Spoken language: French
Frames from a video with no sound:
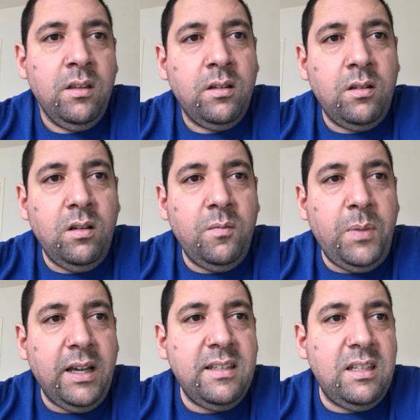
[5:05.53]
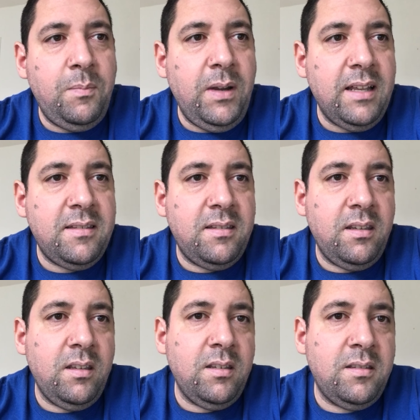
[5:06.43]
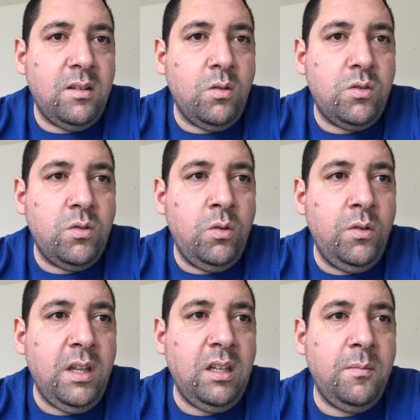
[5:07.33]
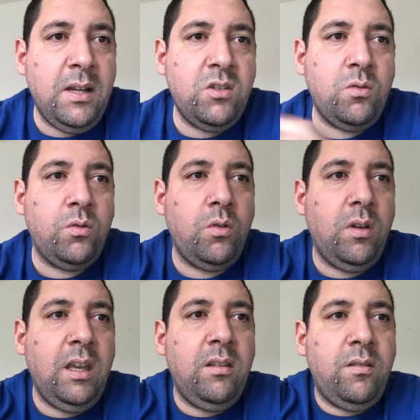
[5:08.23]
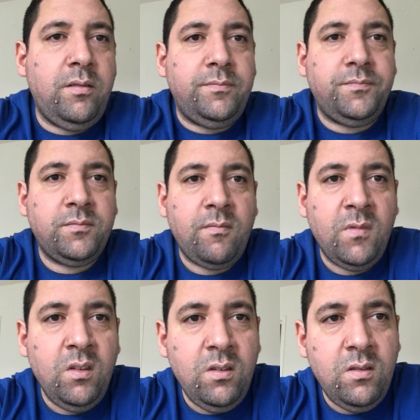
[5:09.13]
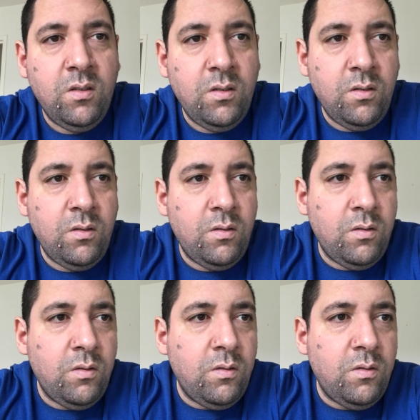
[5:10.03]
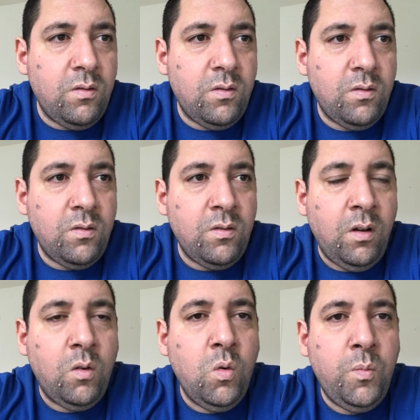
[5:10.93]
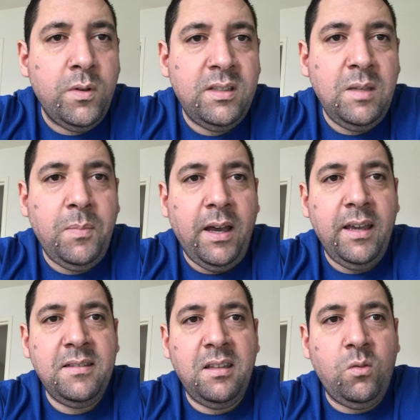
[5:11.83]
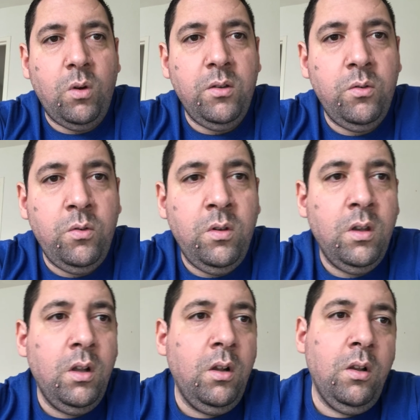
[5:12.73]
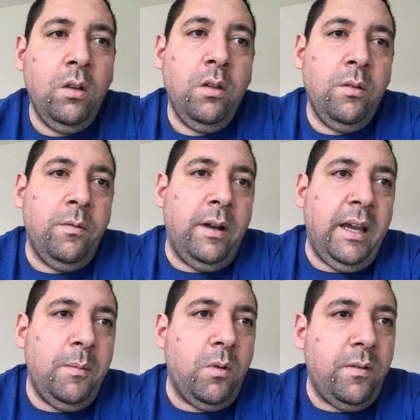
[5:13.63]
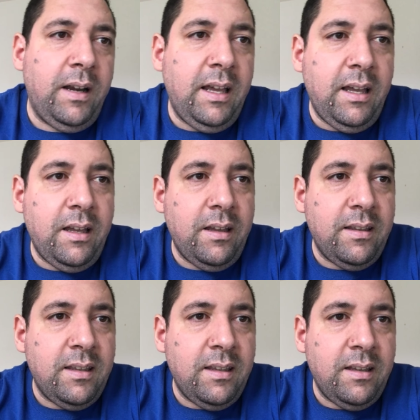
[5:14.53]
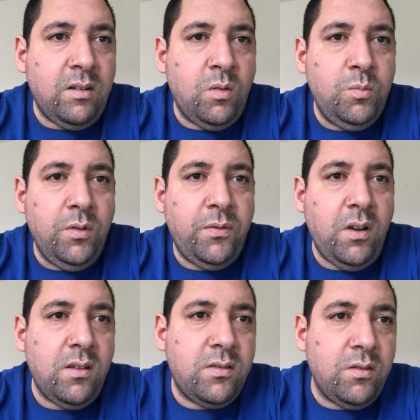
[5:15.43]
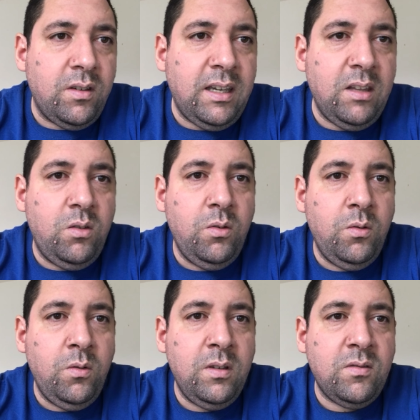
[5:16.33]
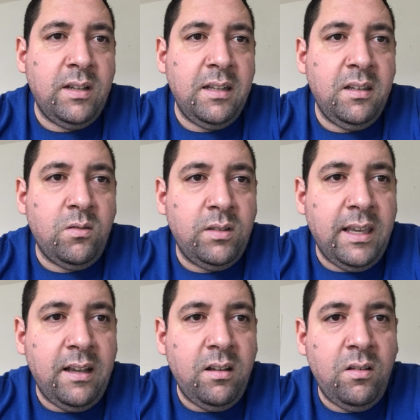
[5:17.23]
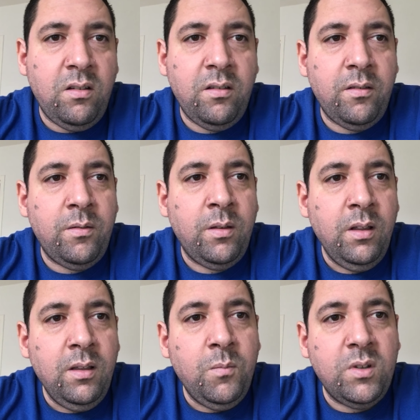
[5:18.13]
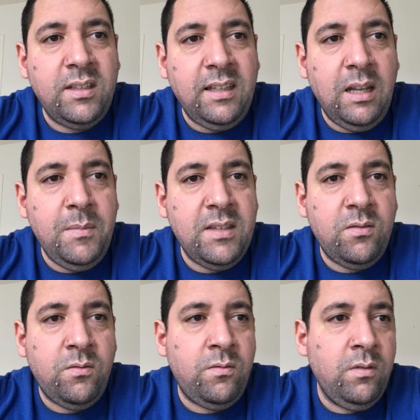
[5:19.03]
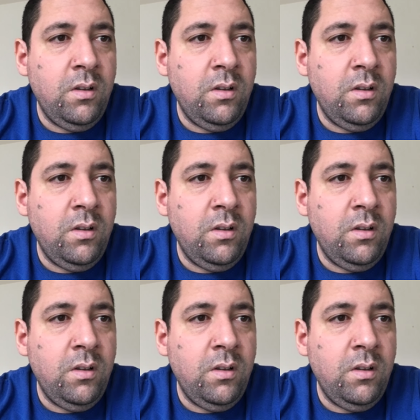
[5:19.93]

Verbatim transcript: Quand Paris se déplace, c'est costaud. Le dernier match contre Rennes euh, en coupe aussi, pareil, c'est 3-2. Ouais, bon voilà, Coupe de France 4-2, ils ont gagné contre Guingamp. Euh, bon, c'est à la maison.